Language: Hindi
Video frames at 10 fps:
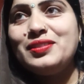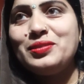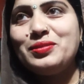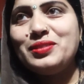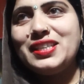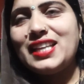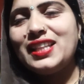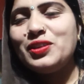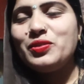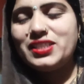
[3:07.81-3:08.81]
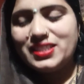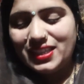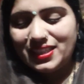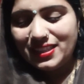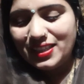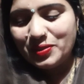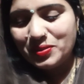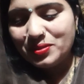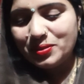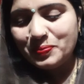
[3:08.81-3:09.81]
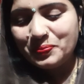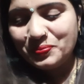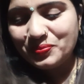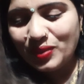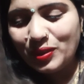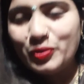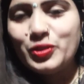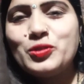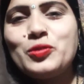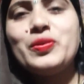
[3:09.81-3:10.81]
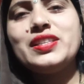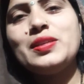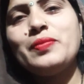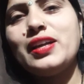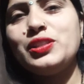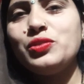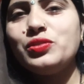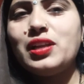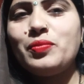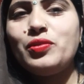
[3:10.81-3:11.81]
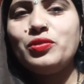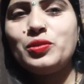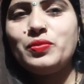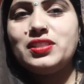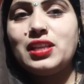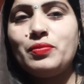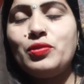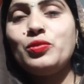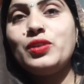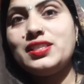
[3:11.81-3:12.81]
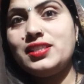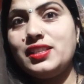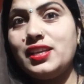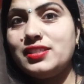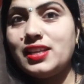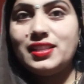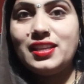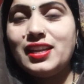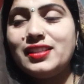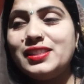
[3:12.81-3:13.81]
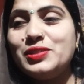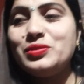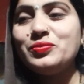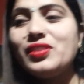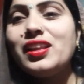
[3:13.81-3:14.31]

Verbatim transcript: तो हंसाने की कोशिश करते हैं दोस्तों तो दोस्तों मैं जब आती हूँ ना आप लोग के बीच तो आप लोग को हंसाने हंसाने ही आती हूँ